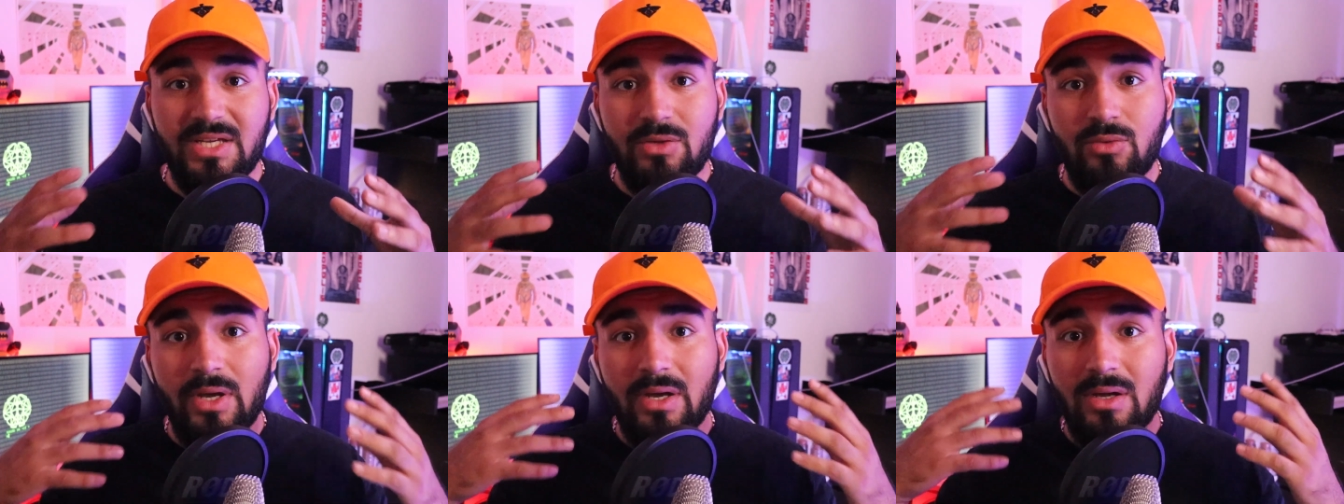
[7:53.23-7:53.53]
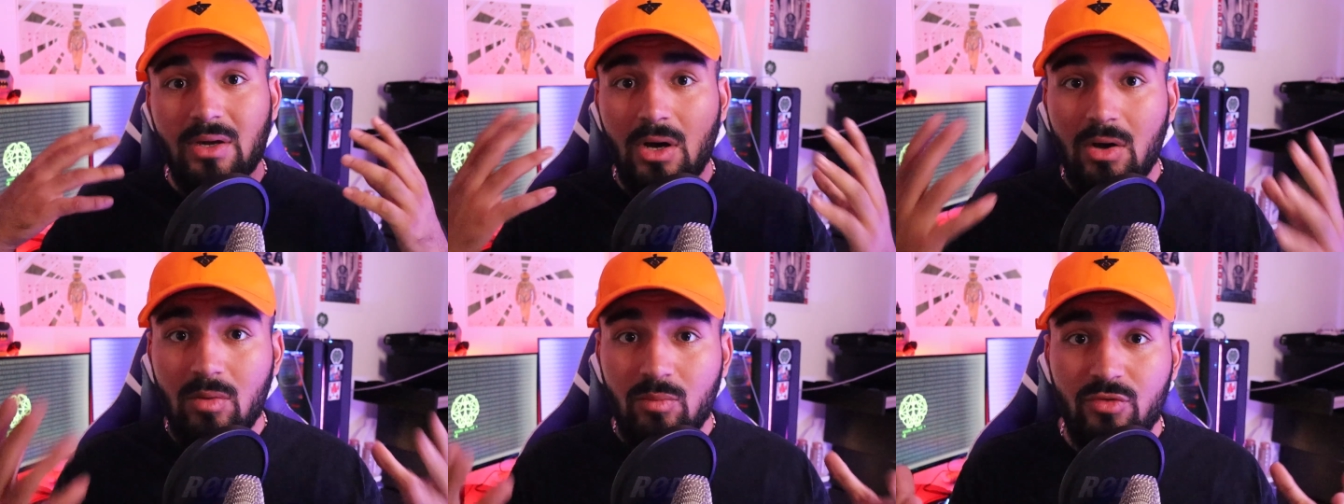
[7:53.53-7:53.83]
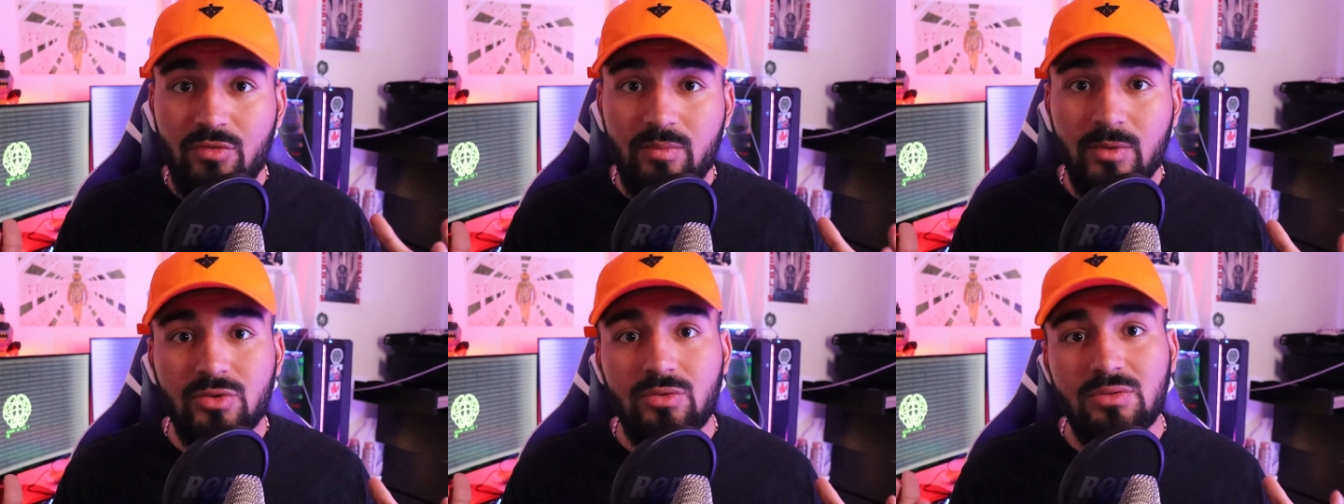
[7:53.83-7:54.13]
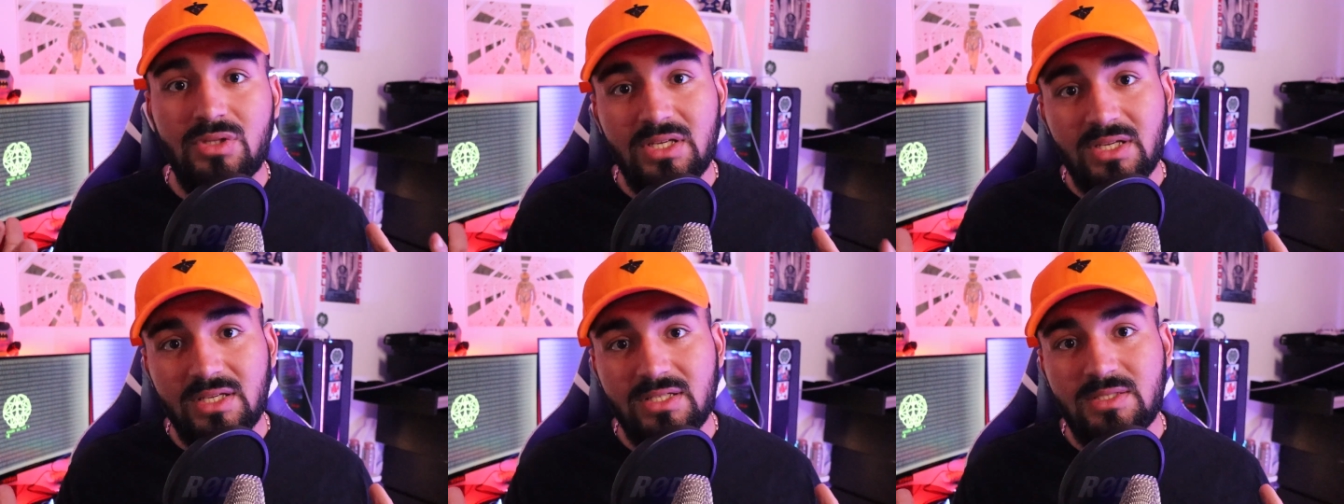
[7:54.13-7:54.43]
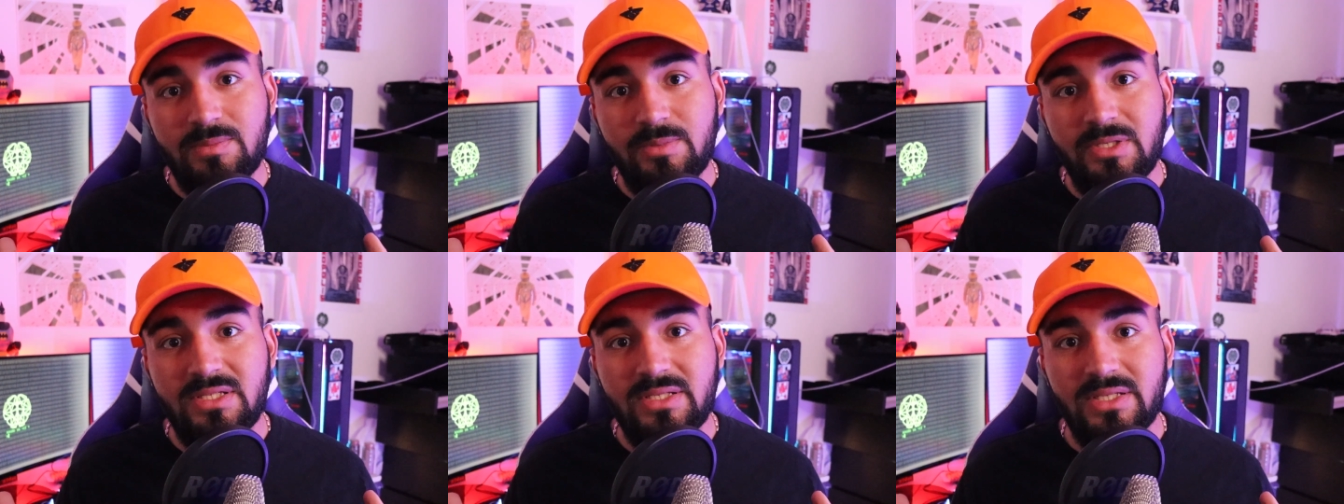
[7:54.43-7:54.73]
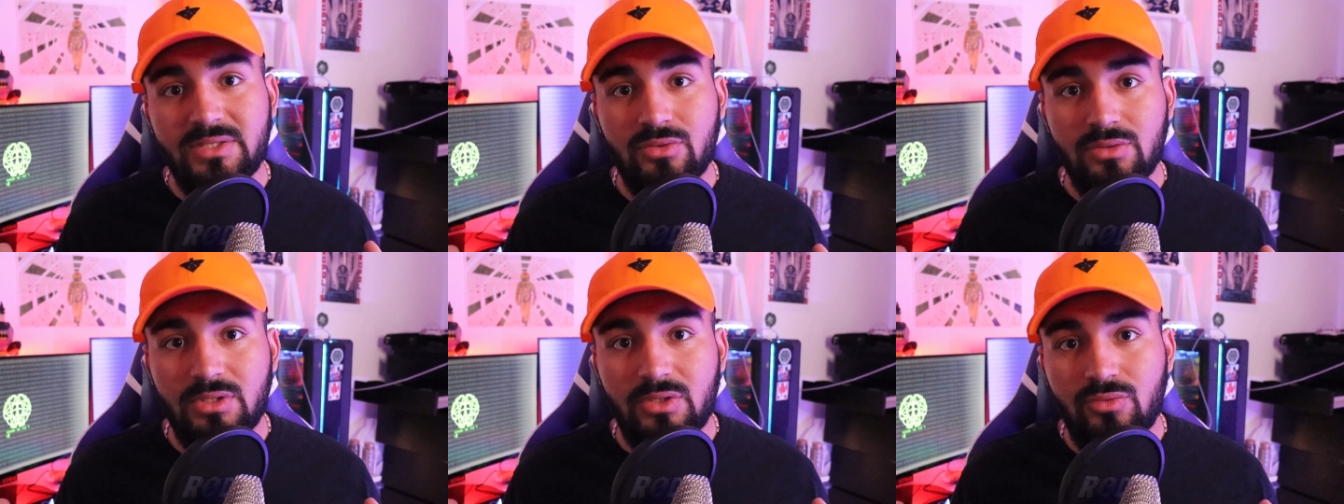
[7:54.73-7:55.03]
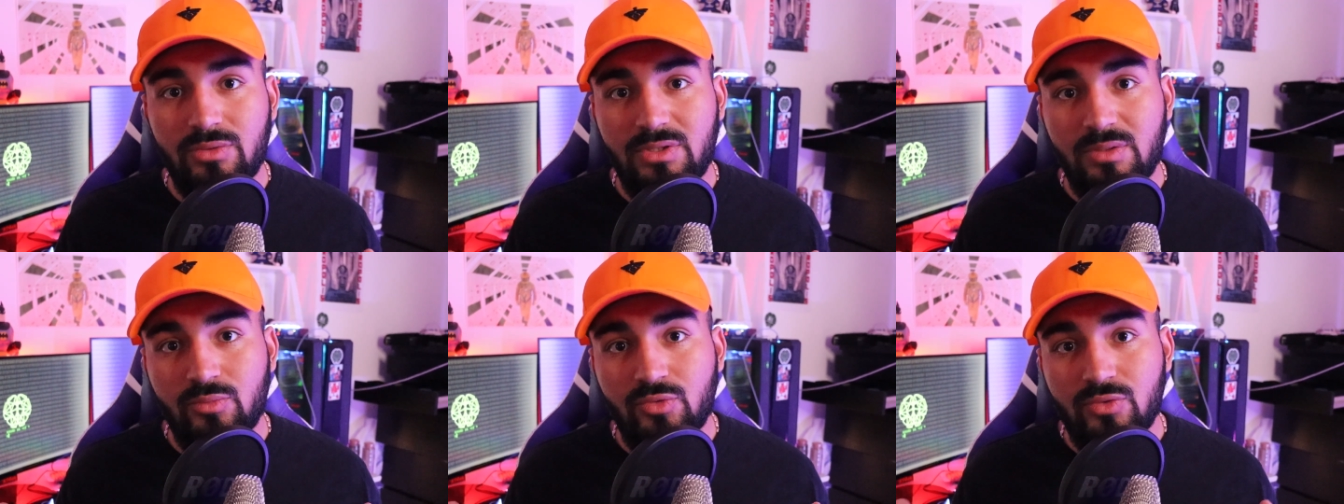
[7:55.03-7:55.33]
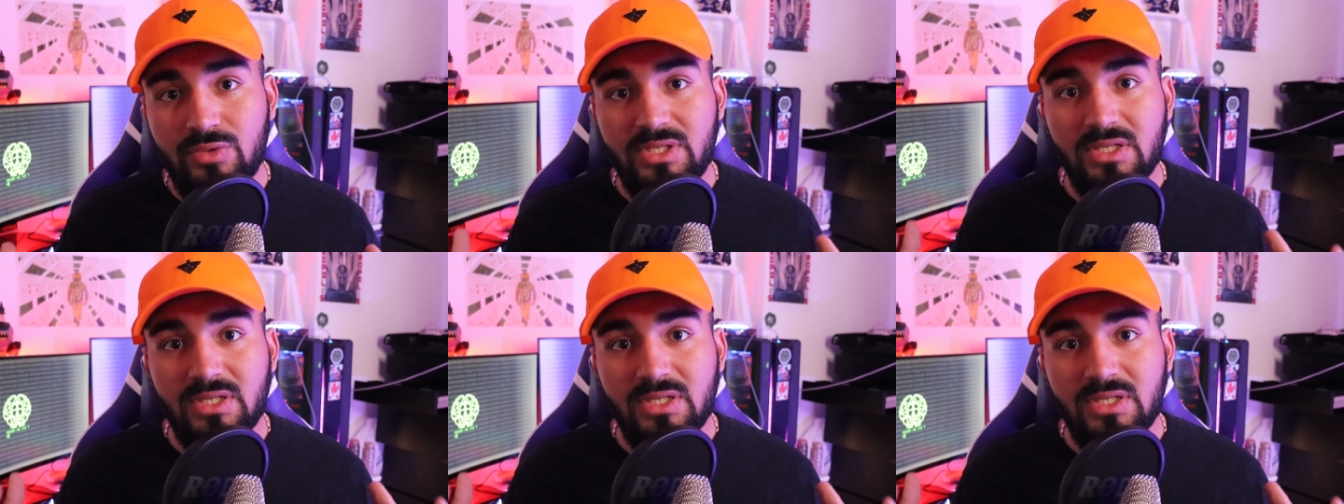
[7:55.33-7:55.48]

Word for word: il y a eu un grand mouvement de décrédibilisation d'Anonymous.